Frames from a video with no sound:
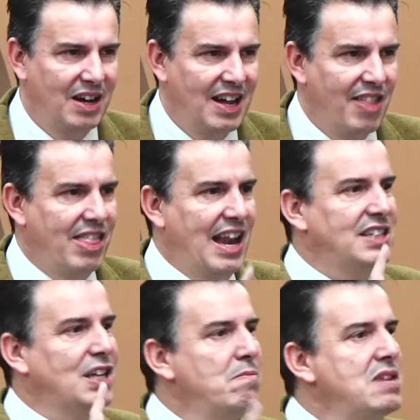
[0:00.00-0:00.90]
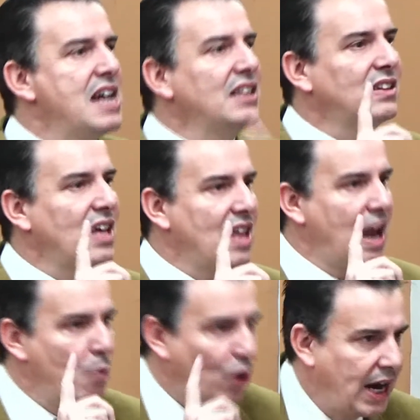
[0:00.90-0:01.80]
de la simiente de la
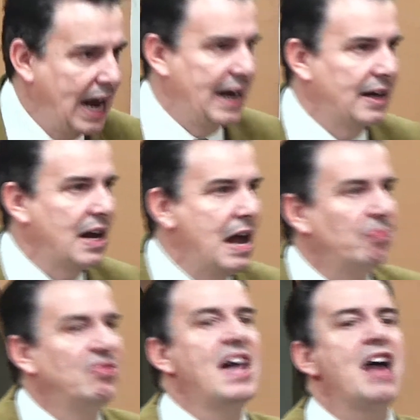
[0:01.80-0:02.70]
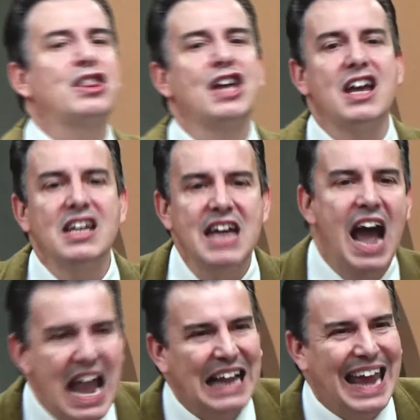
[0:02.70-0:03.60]
mujer, nacería
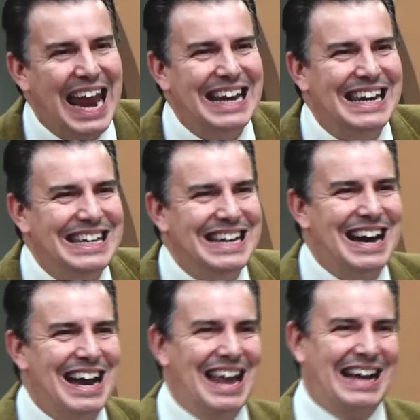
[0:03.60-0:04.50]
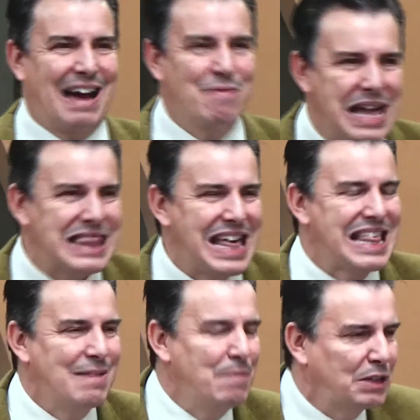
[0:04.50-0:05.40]
el que heriría la cabeza del
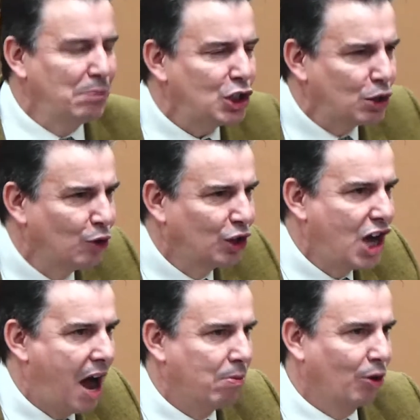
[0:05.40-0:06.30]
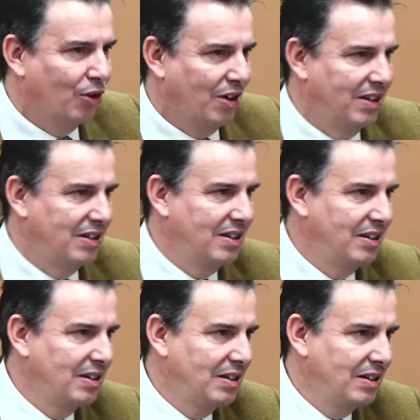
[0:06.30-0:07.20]
mismísimo diablo.
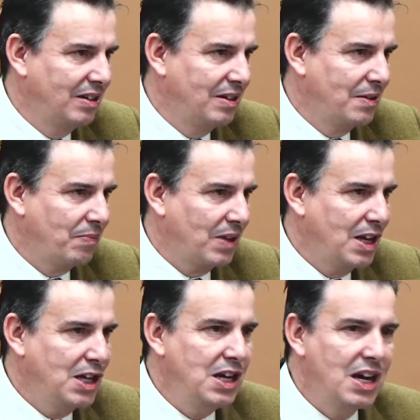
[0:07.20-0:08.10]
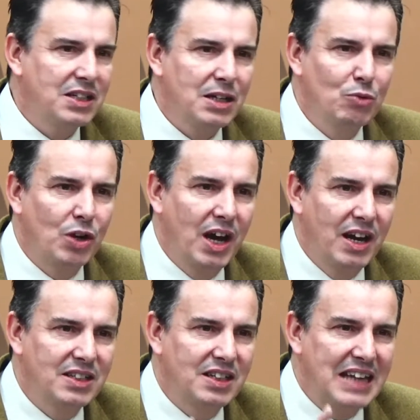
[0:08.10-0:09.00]
Y esas
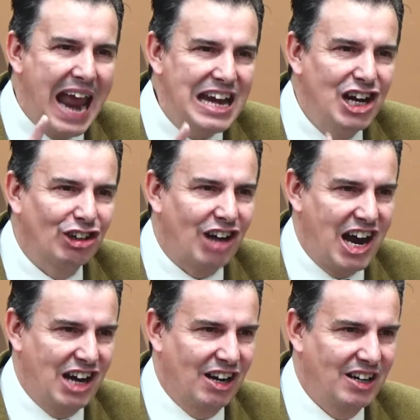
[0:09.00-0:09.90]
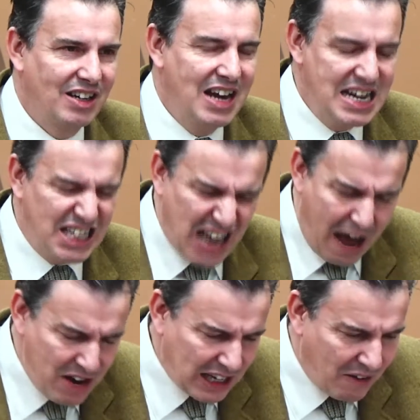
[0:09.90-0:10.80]
mujeres en Israel
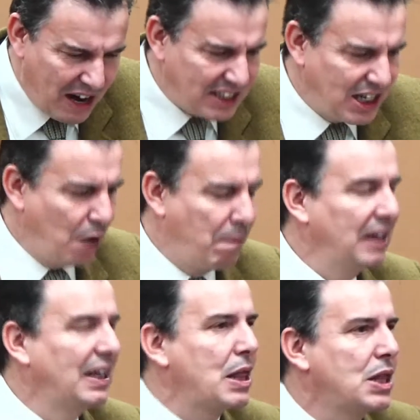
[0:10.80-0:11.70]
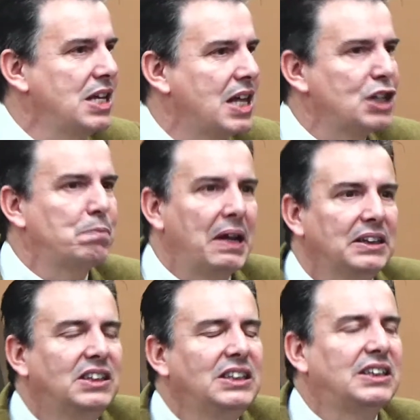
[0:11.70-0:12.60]
saben que van a ser bendecidas,
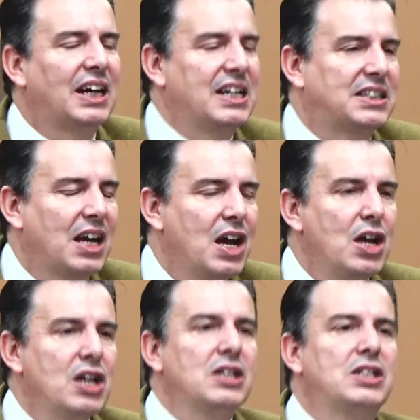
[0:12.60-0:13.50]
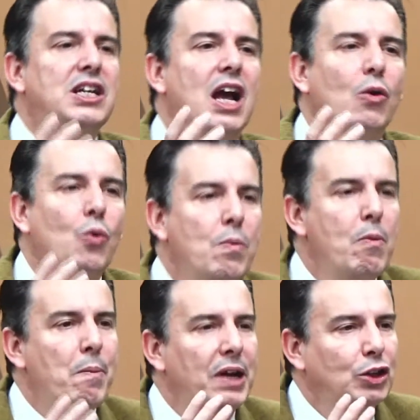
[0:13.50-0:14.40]
benditas, si algún
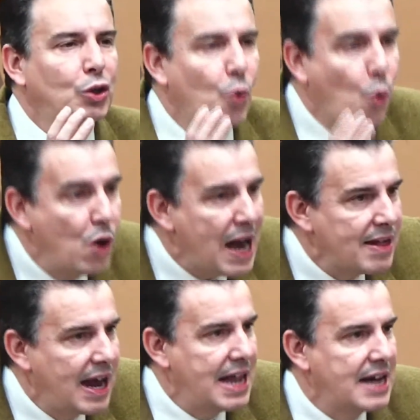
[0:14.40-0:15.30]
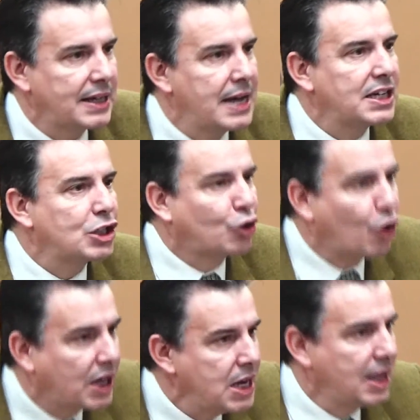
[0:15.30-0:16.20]
momento una de ellas es
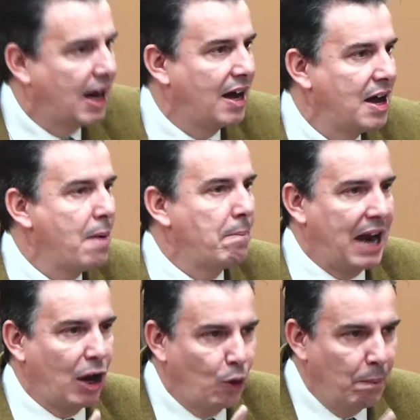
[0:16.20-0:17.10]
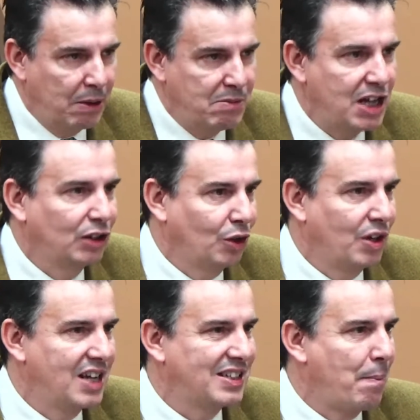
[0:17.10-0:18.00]
escogida para el cumplimiento de
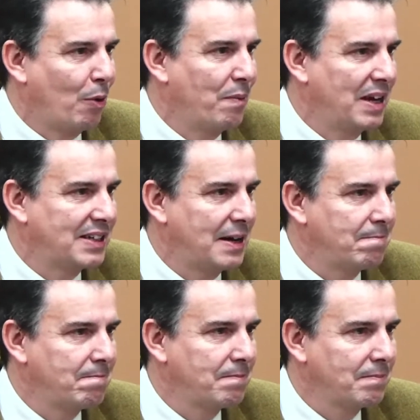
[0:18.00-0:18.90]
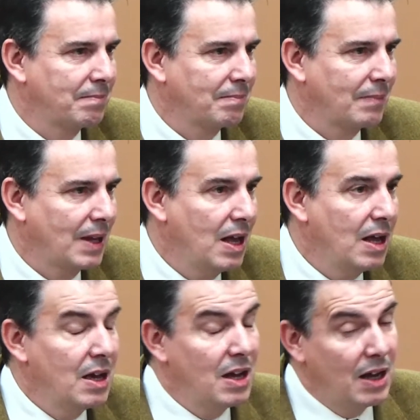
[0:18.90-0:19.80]
esa promesa.
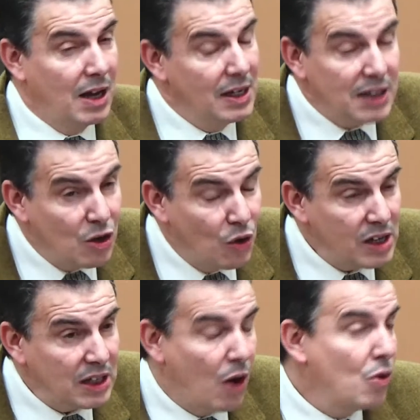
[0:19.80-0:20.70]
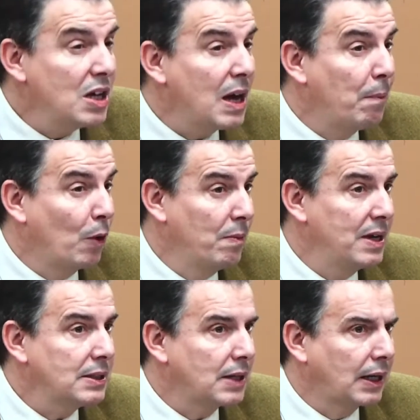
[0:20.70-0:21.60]
Esa no es la única
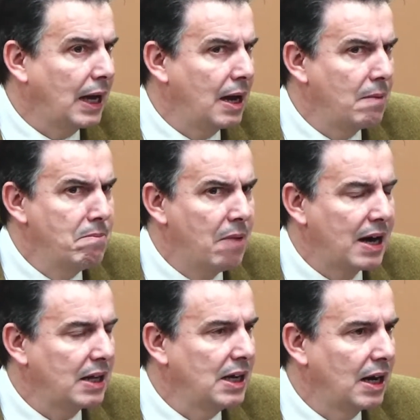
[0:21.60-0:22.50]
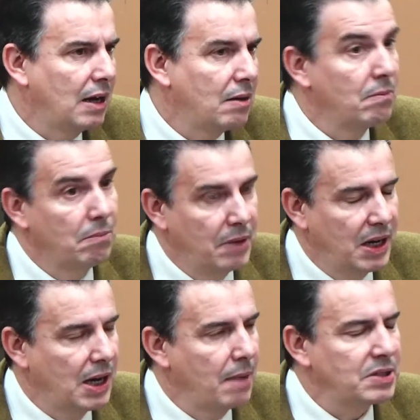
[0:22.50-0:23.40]
promesa que María,
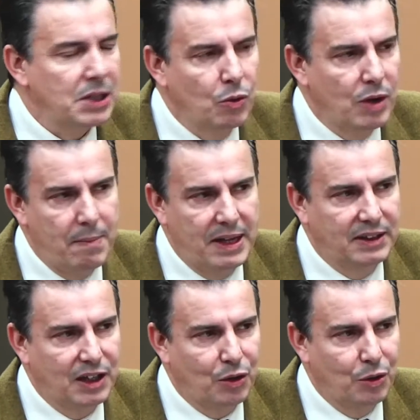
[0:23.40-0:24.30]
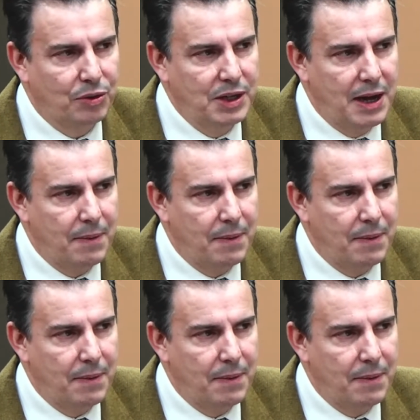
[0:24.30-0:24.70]
Miriam seguramente conocía.